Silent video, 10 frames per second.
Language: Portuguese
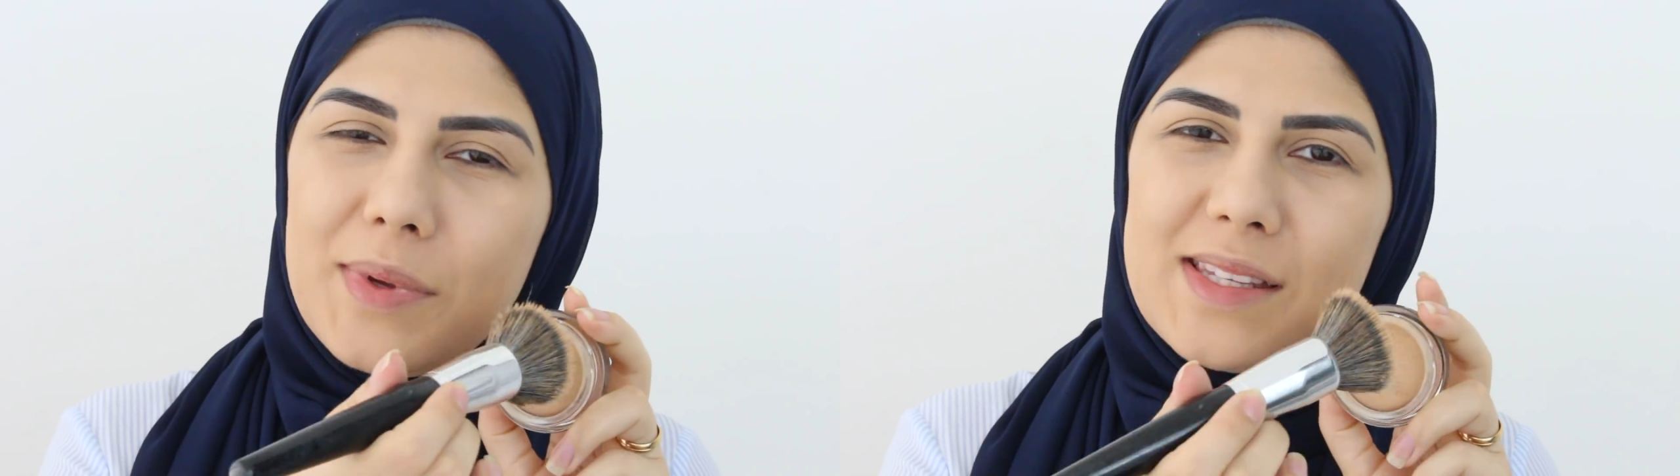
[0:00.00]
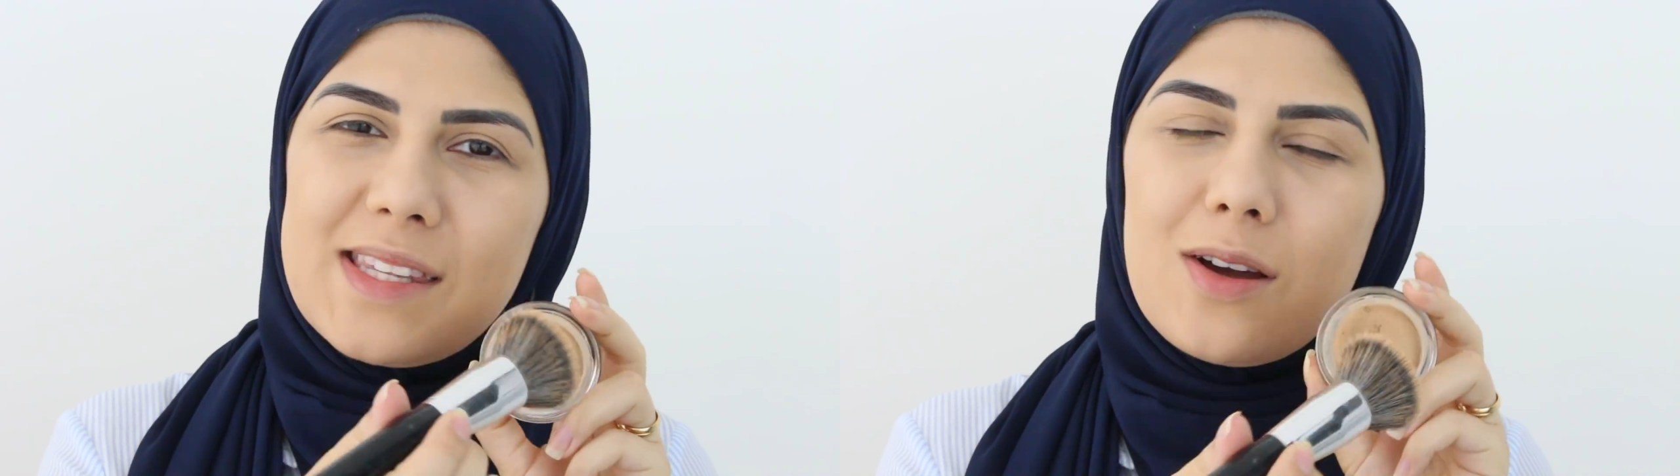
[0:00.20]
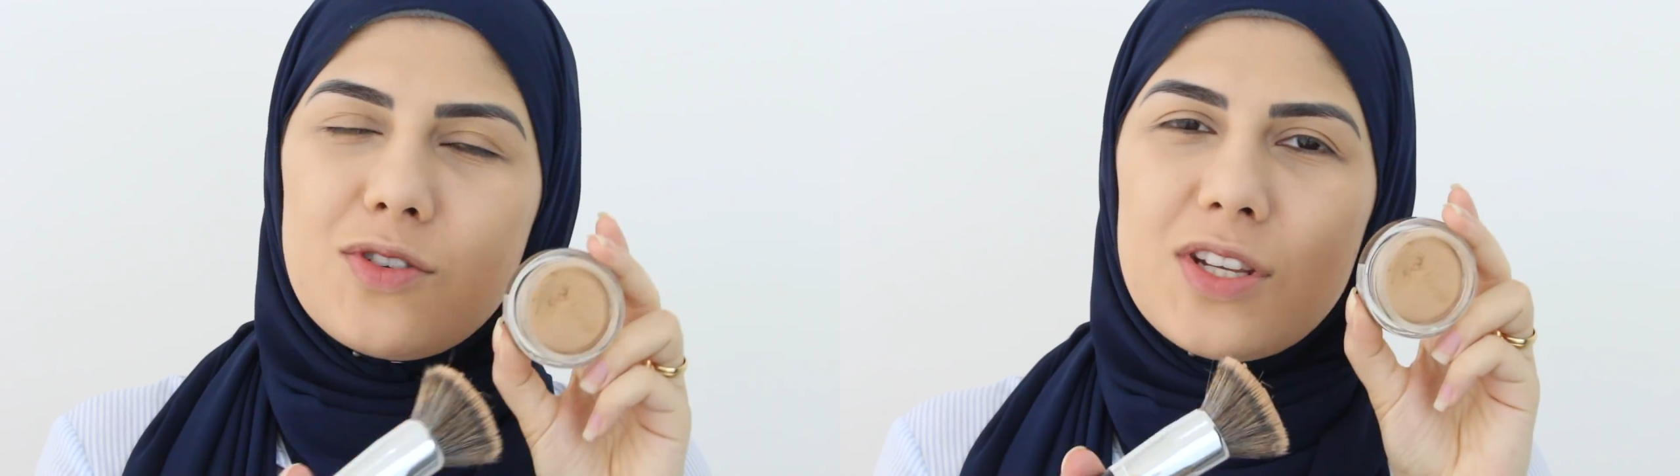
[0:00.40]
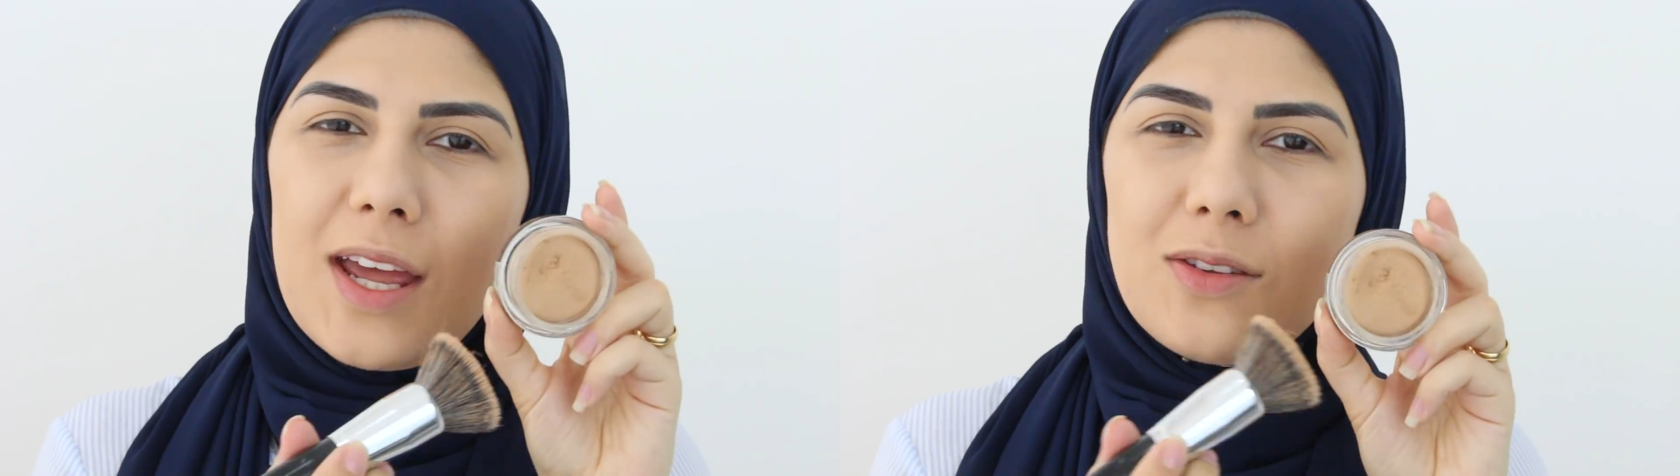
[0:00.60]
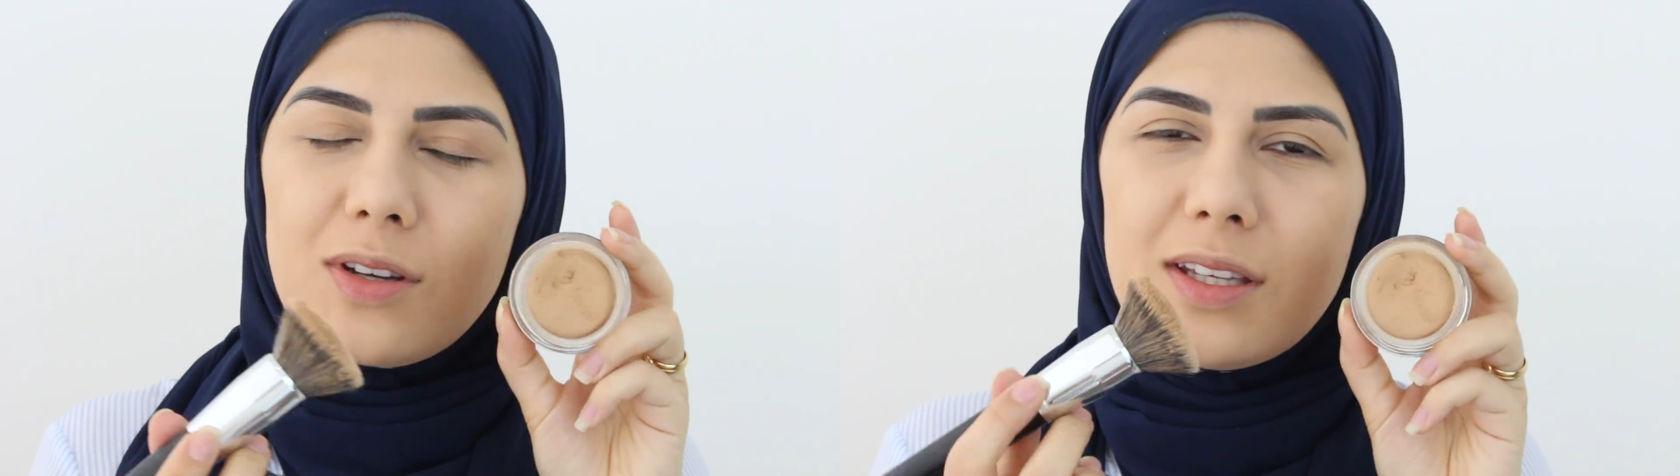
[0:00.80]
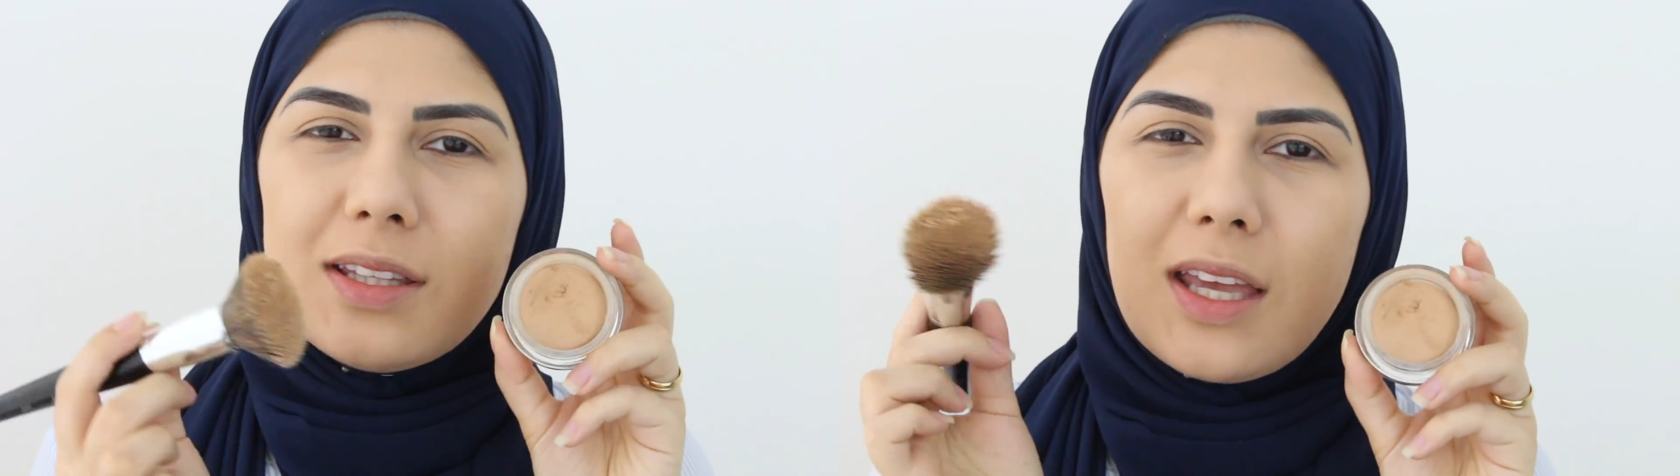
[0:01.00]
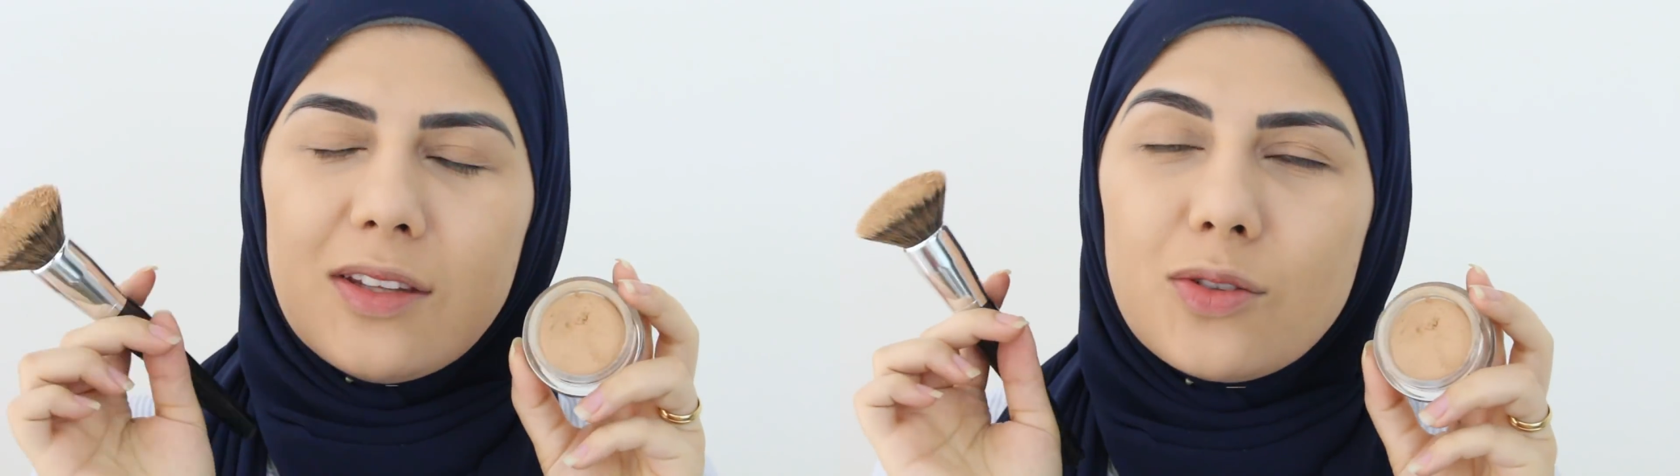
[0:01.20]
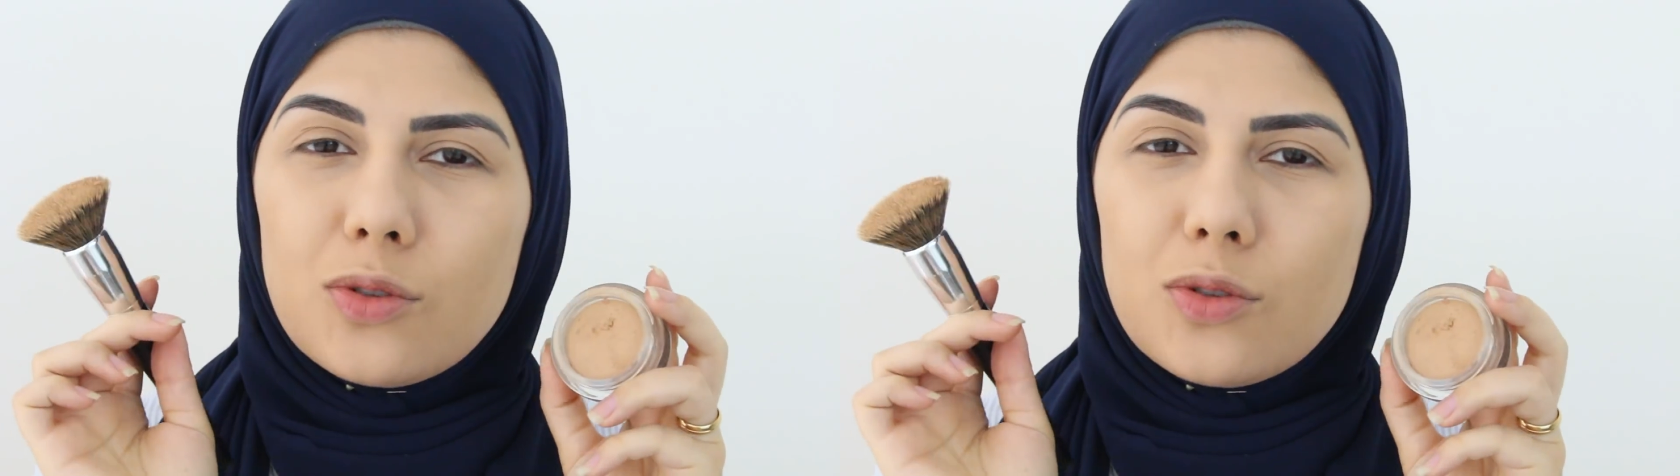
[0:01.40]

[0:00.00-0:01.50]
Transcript: pincel direto aqui dentro.